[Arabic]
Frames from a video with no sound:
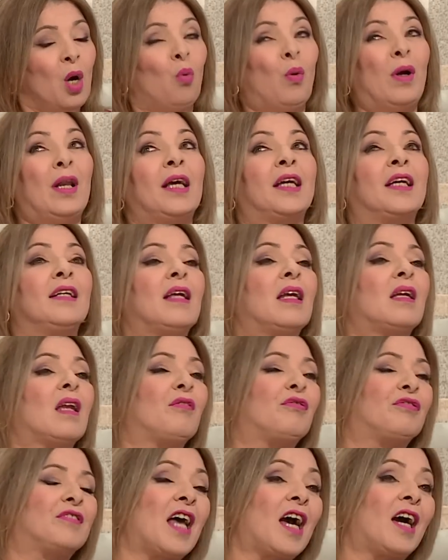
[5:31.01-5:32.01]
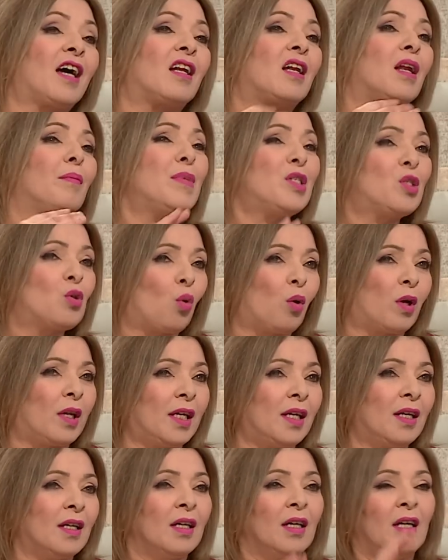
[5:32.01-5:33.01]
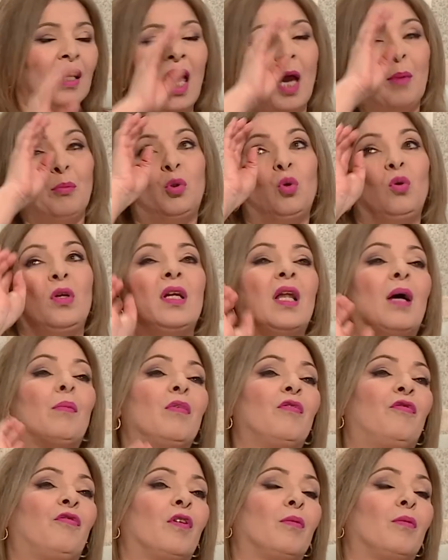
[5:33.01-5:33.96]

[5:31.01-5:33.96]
ولكن انا نفتخر انا من صغري الحمد لله من,